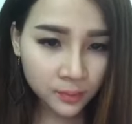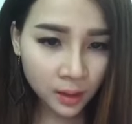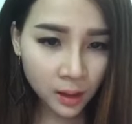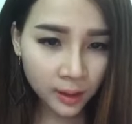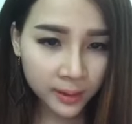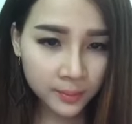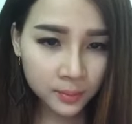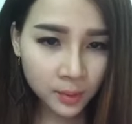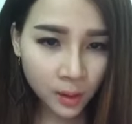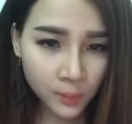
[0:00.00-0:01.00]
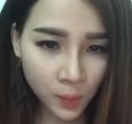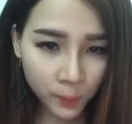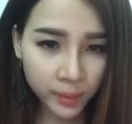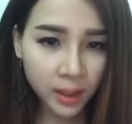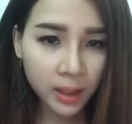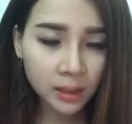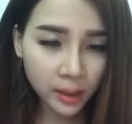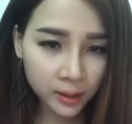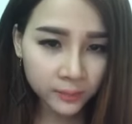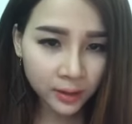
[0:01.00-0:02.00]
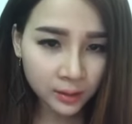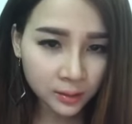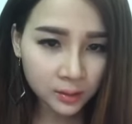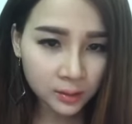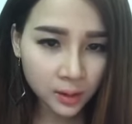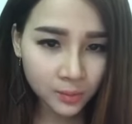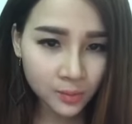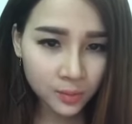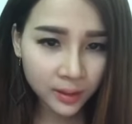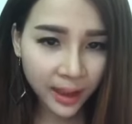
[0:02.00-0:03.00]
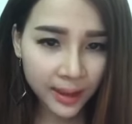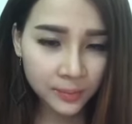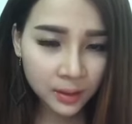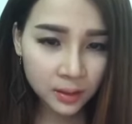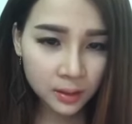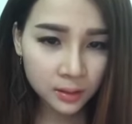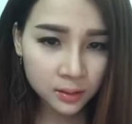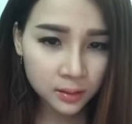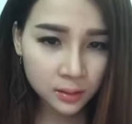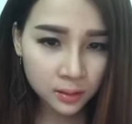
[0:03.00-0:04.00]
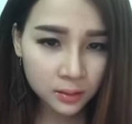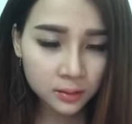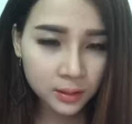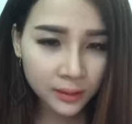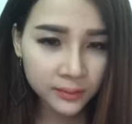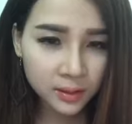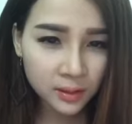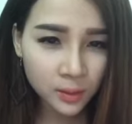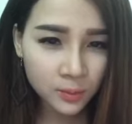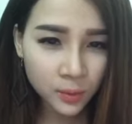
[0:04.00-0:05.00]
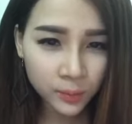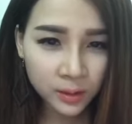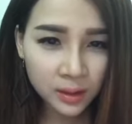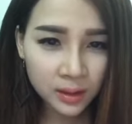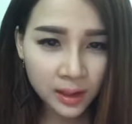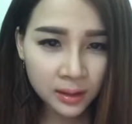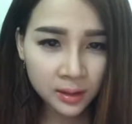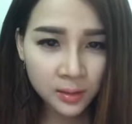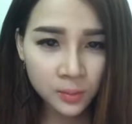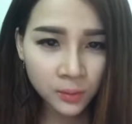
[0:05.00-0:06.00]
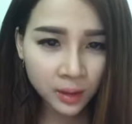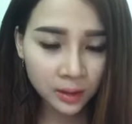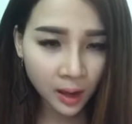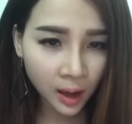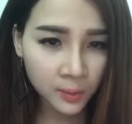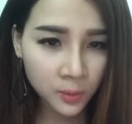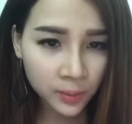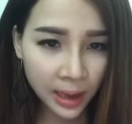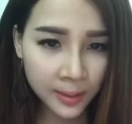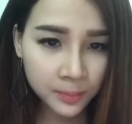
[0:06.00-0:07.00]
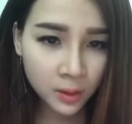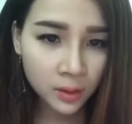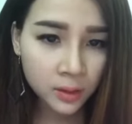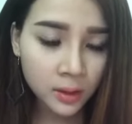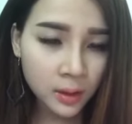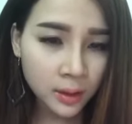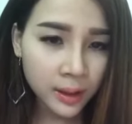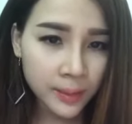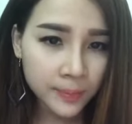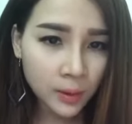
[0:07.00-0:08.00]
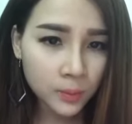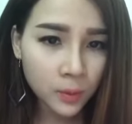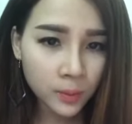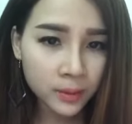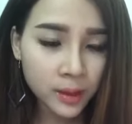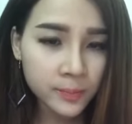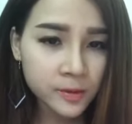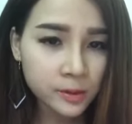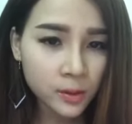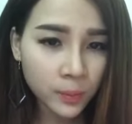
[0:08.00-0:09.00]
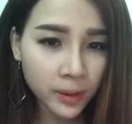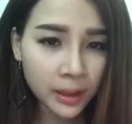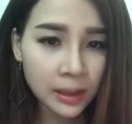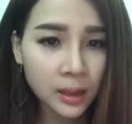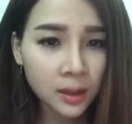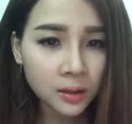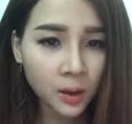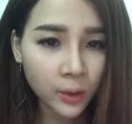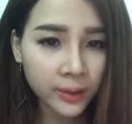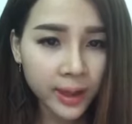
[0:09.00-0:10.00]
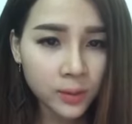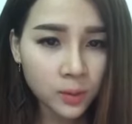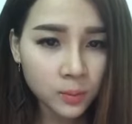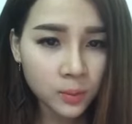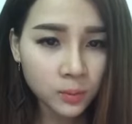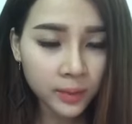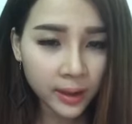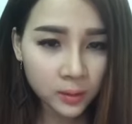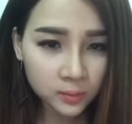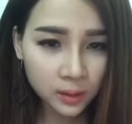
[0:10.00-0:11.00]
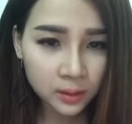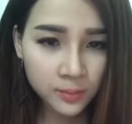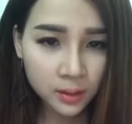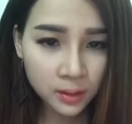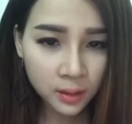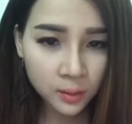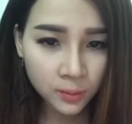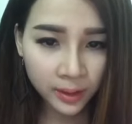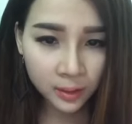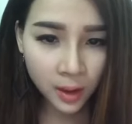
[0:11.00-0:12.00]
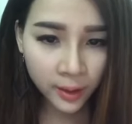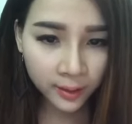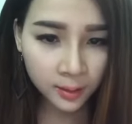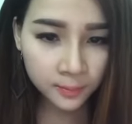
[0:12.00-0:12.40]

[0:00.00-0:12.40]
Còn em lột mụn thì có thể vẫn được, lột mụn cám thì được, tại vì lột mụn nó chỉ ra những cái mụn nhỏ nhỏ, mụn cám thôi. Em lột mụn có thể em sử dụng cái loại gel lột mụn than hoạt tính bên chị cũng an toàn.